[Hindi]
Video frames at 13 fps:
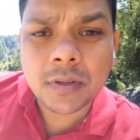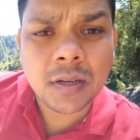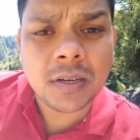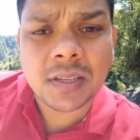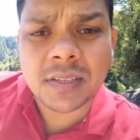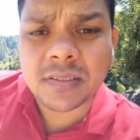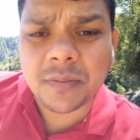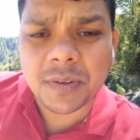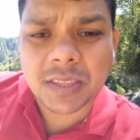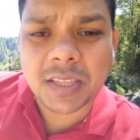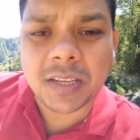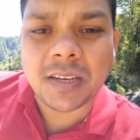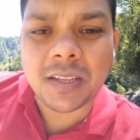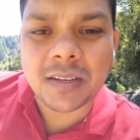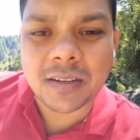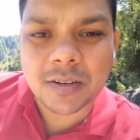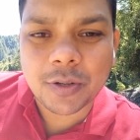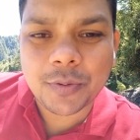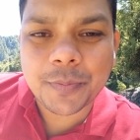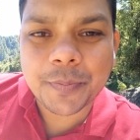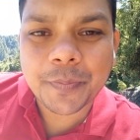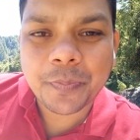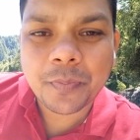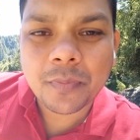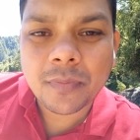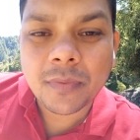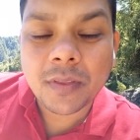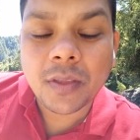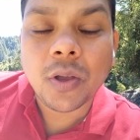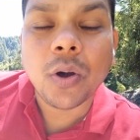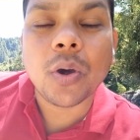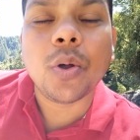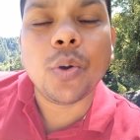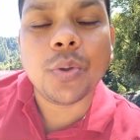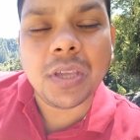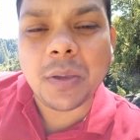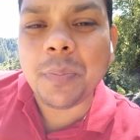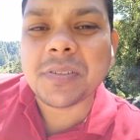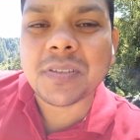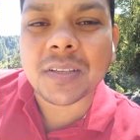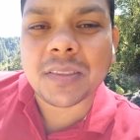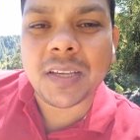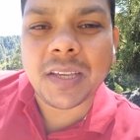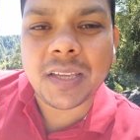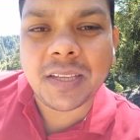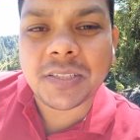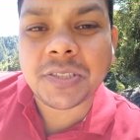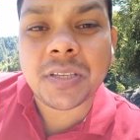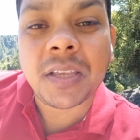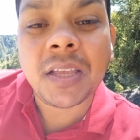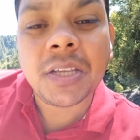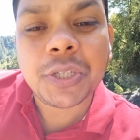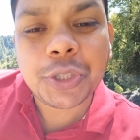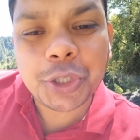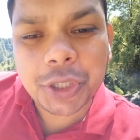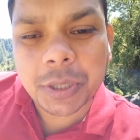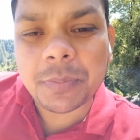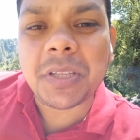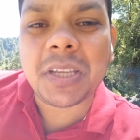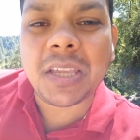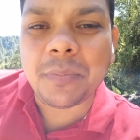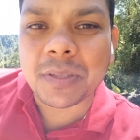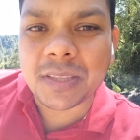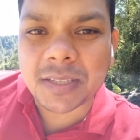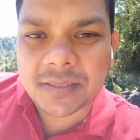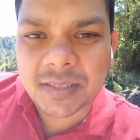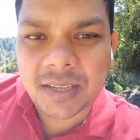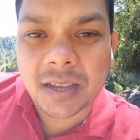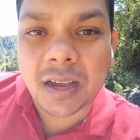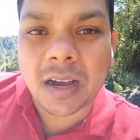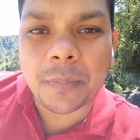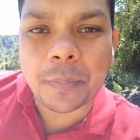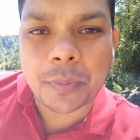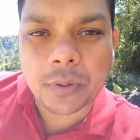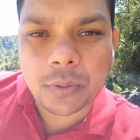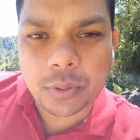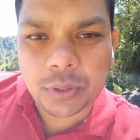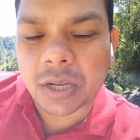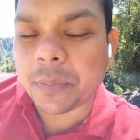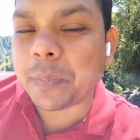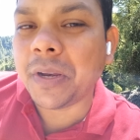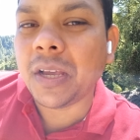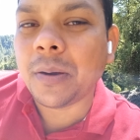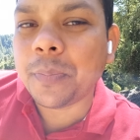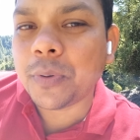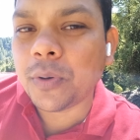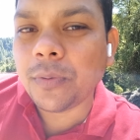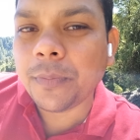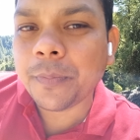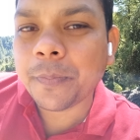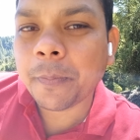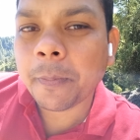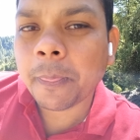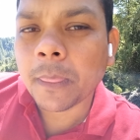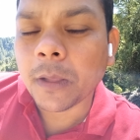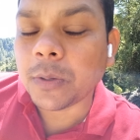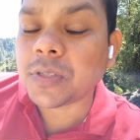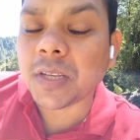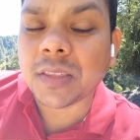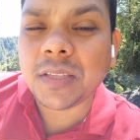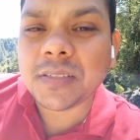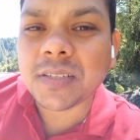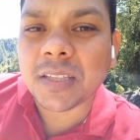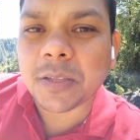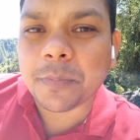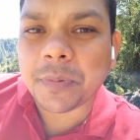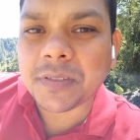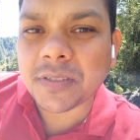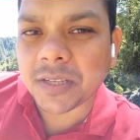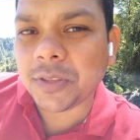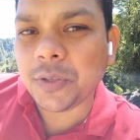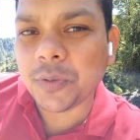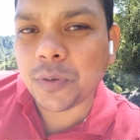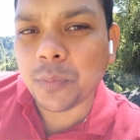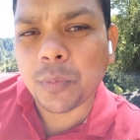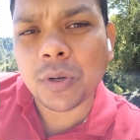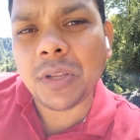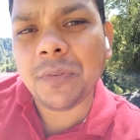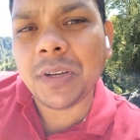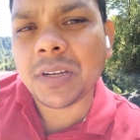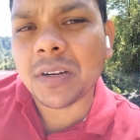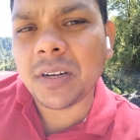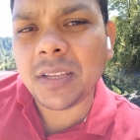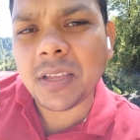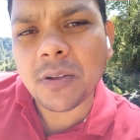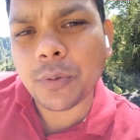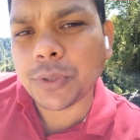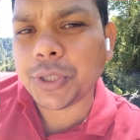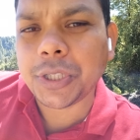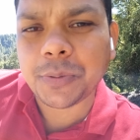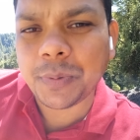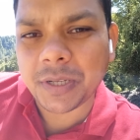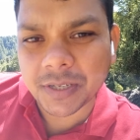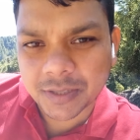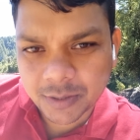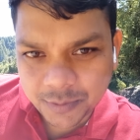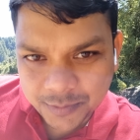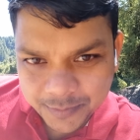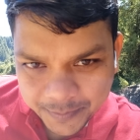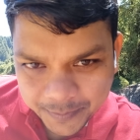हर किसी व्यक्ति के लिए कर रहे हो और हो ये भी सकता है कि इस शब्द की मदद से आप खुद अपने आप को और साथ ही साथ अपने साथियों को मोटिवेट करने की कोशिश भी करते हो